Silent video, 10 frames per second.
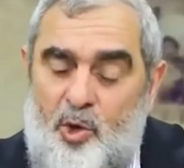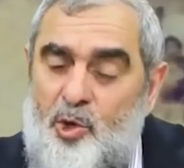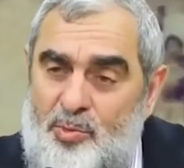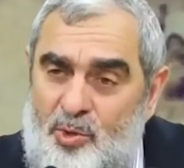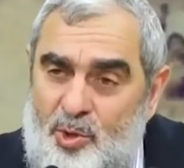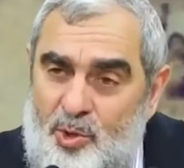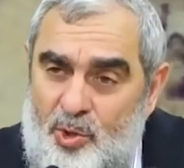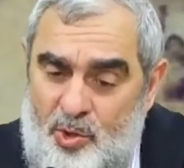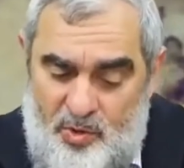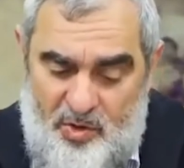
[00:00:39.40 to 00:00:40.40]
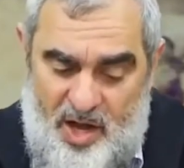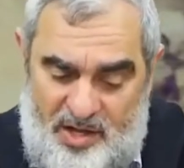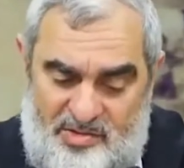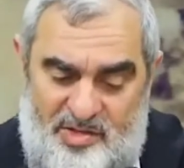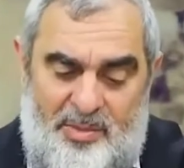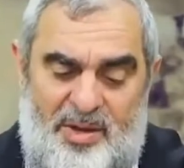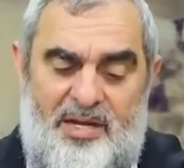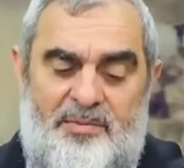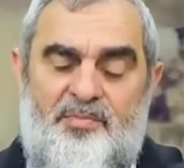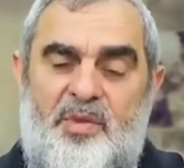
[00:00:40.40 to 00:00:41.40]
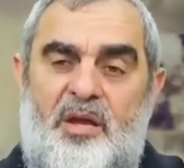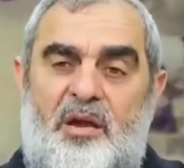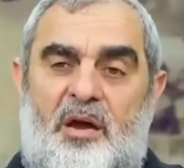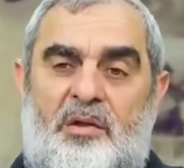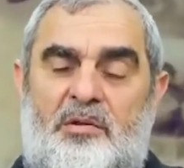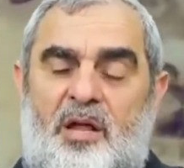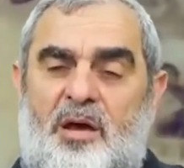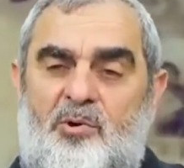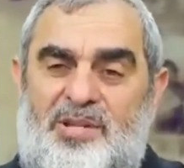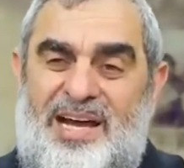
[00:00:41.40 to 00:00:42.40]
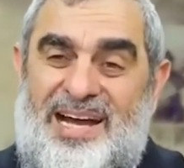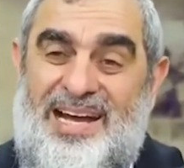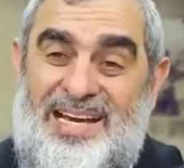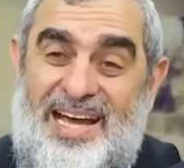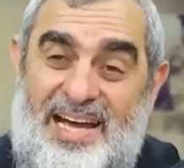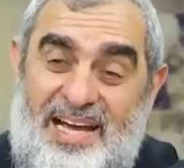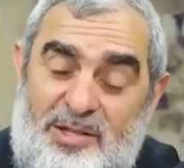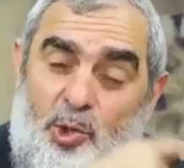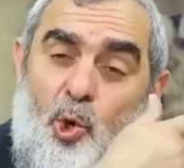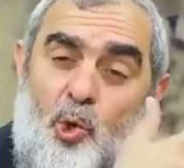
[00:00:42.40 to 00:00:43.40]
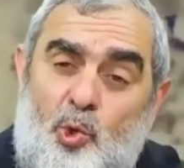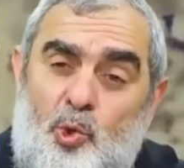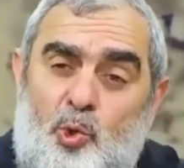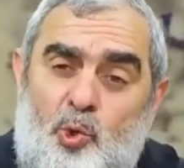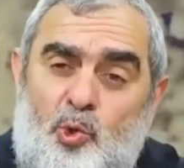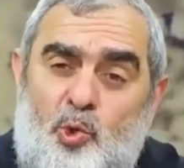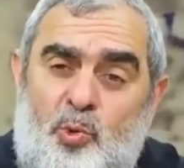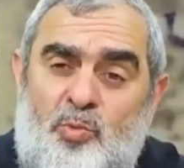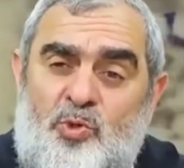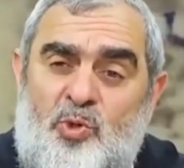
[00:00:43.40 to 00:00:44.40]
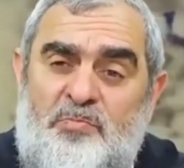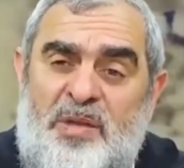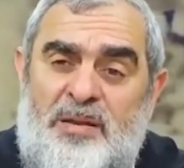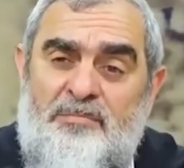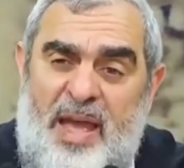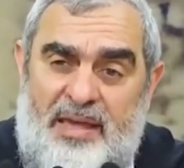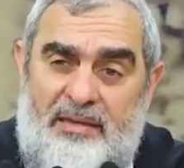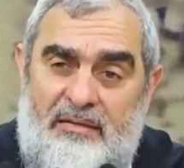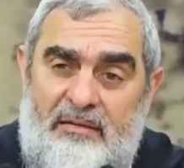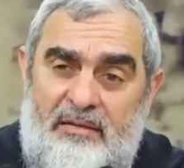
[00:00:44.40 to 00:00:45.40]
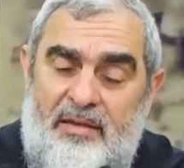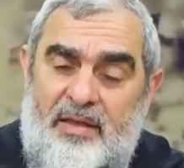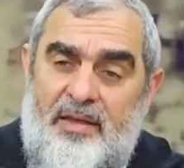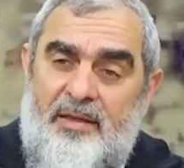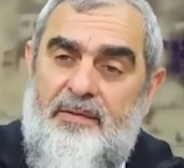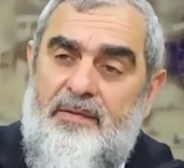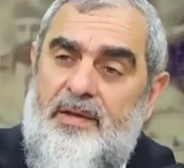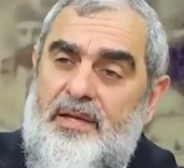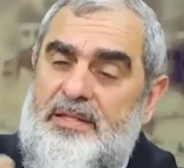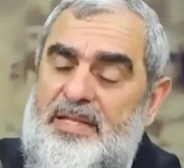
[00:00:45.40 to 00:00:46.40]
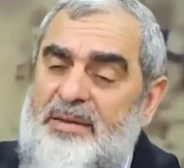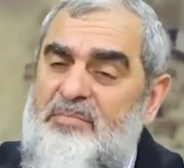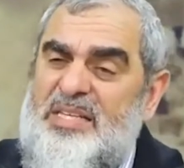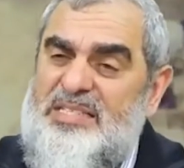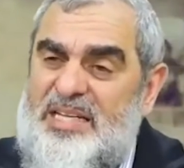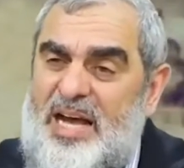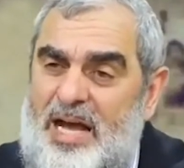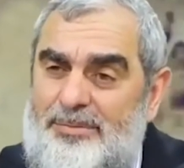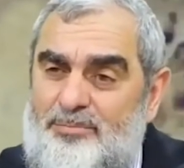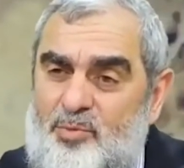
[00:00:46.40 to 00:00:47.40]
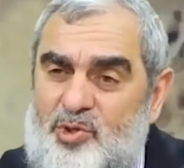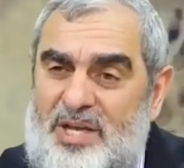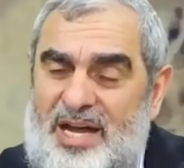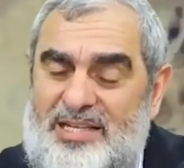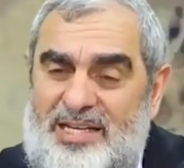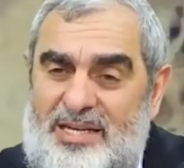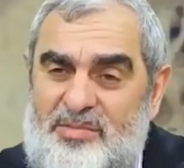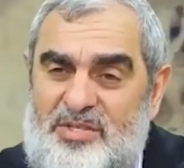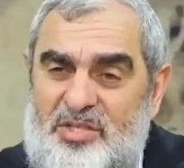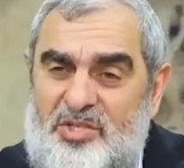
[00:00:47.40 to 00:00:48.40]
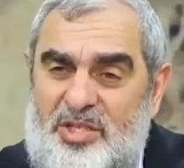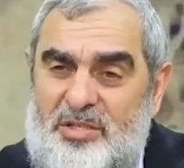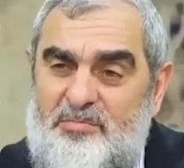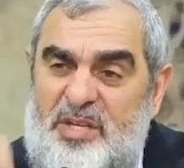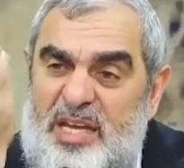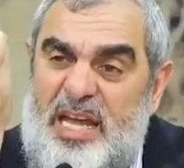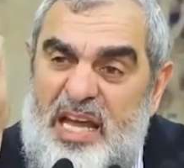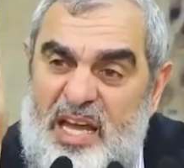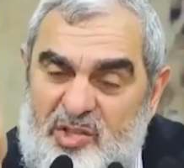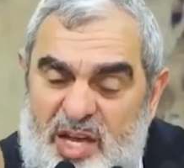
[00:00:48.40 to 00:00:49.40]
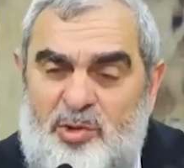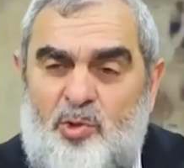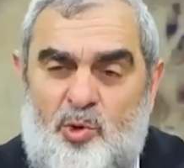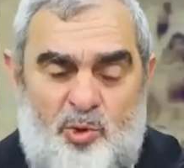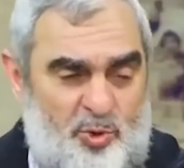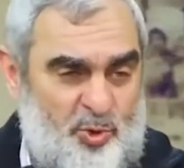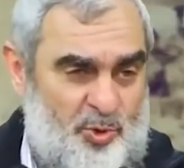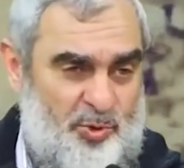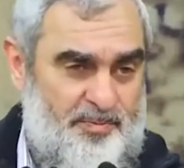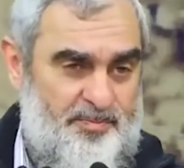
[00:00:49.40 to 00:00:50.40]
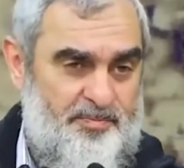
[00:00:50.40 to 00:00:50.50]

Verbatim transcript: Ölümü hatırlamak, Allahu Teala'ya doğru yürüdüğümüzü bilmek temiz kalp mücadelemiz için bir heyecan konusudur.